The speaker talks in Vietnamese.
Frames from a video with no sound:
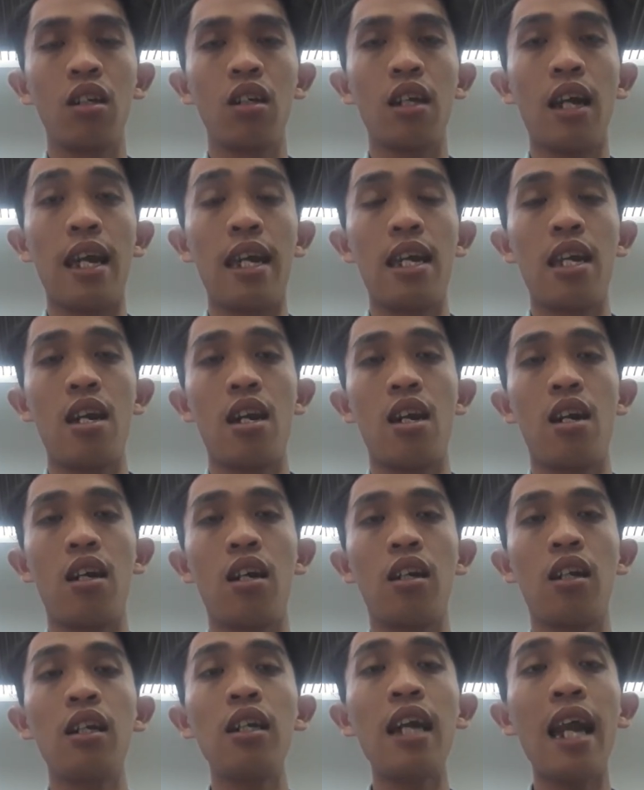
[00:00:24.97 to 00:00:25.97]
Thì
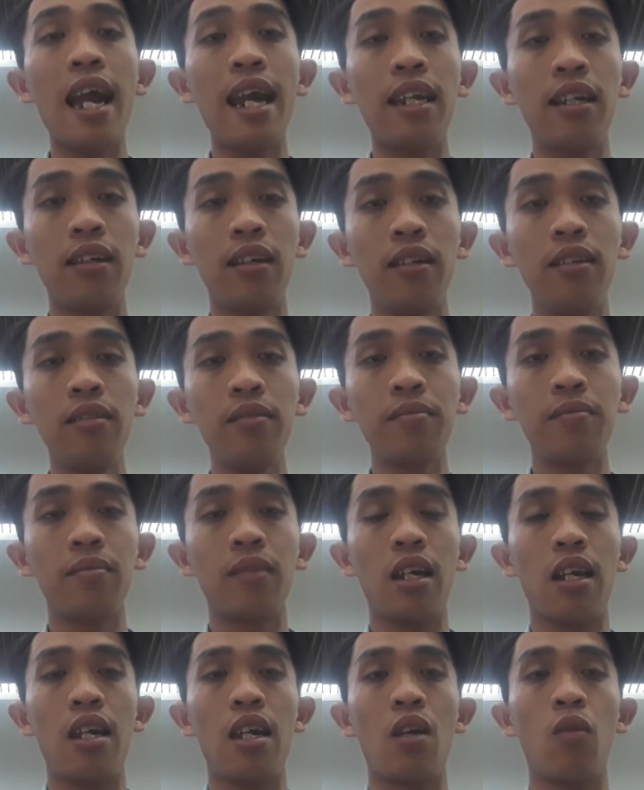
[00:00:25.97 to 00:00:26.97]
uh, thứ hai nữa
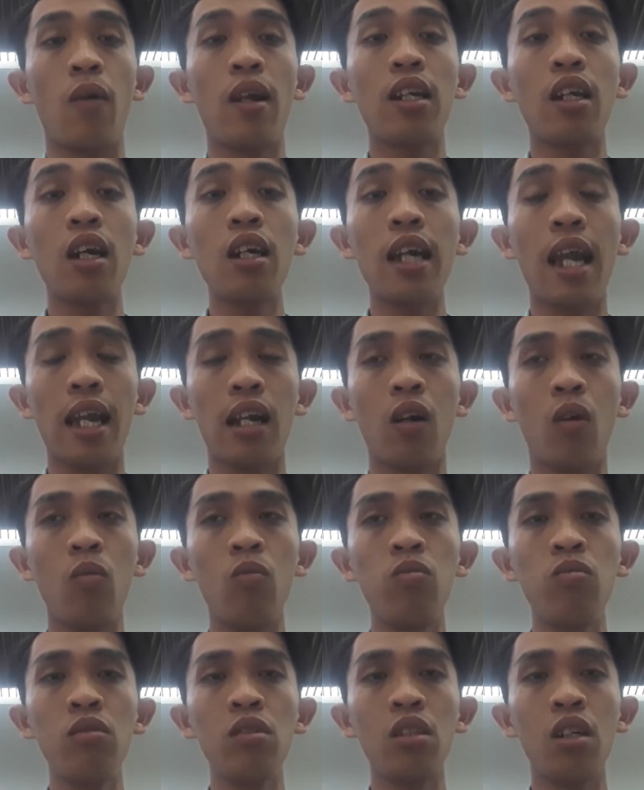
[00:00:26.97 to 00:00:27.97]
thì uh, Nguyễn Tuấn thì
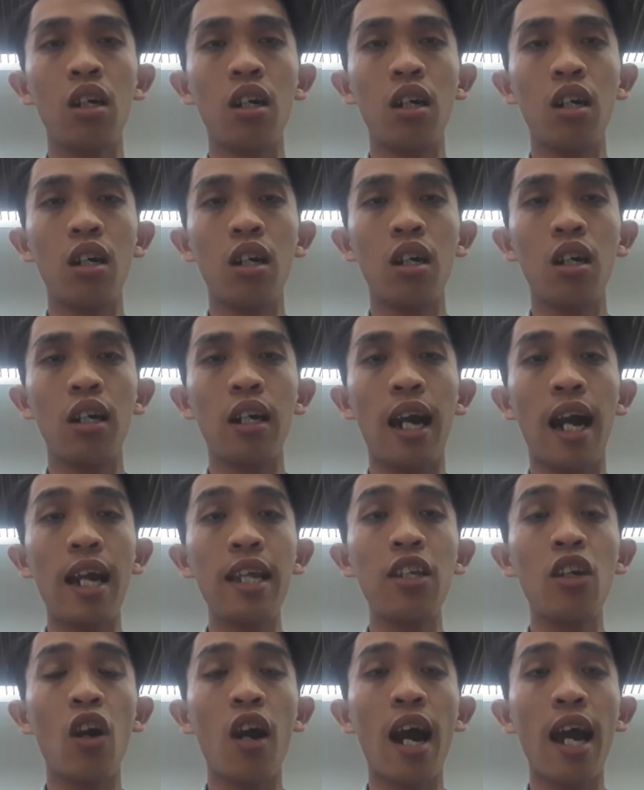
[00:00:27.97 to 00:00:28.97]
cũng uh, gửi
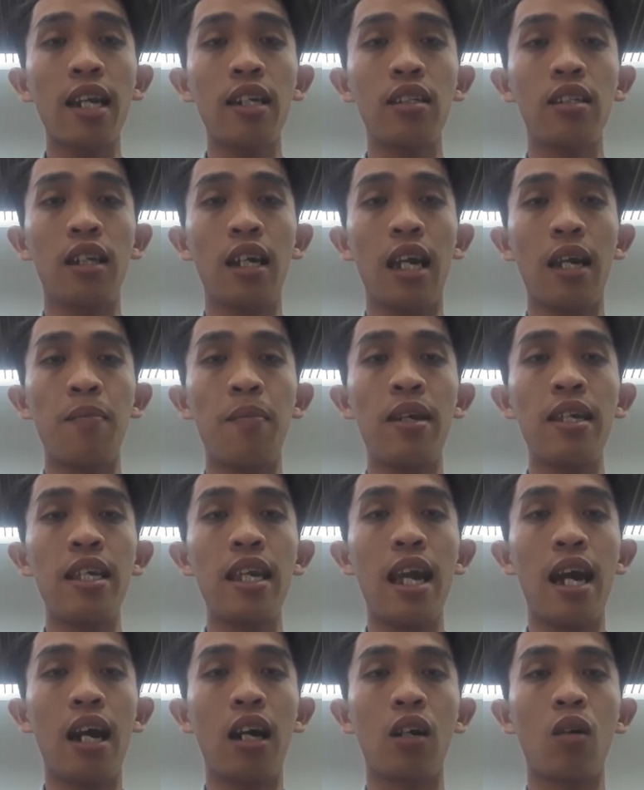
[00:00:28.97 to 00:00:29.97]
cho anh, hiện bây
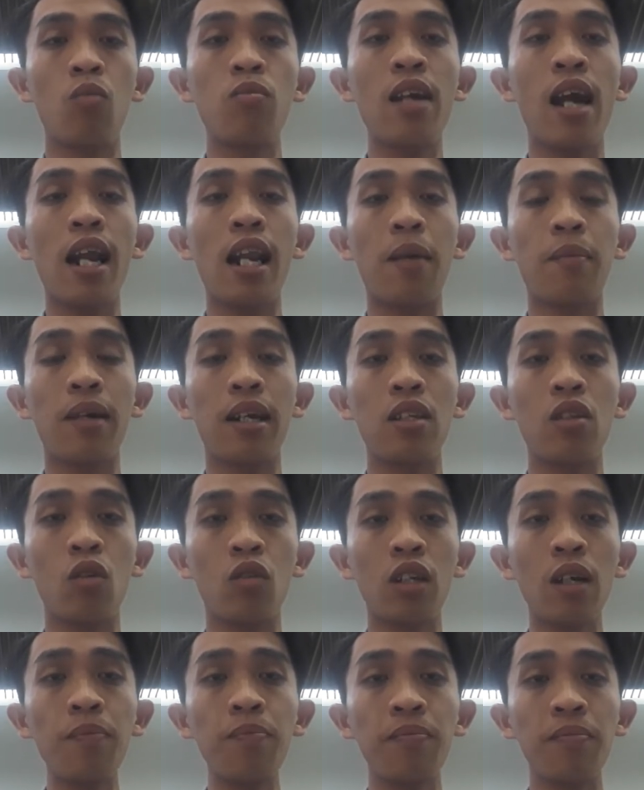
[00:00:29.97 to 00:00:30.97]
giờ cũng đang làm kênh
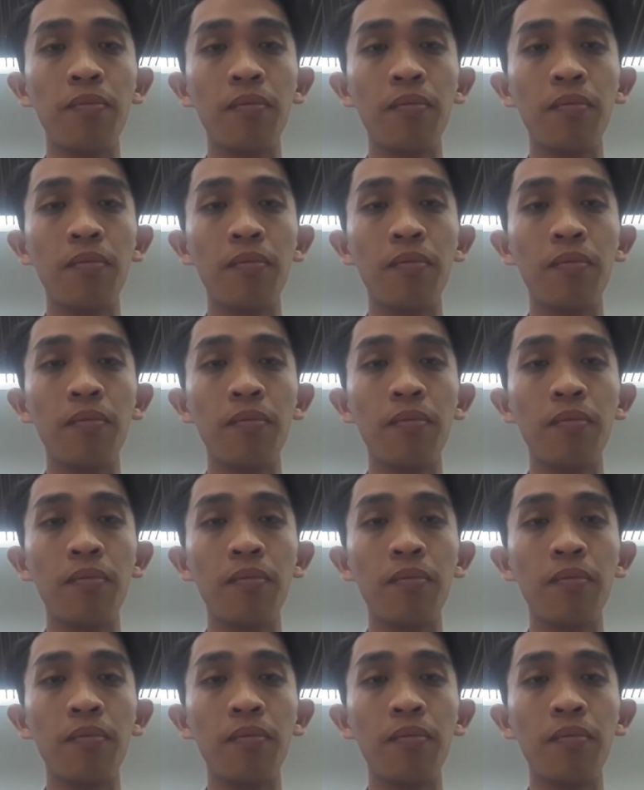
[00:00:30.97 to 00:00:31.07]
YouTube,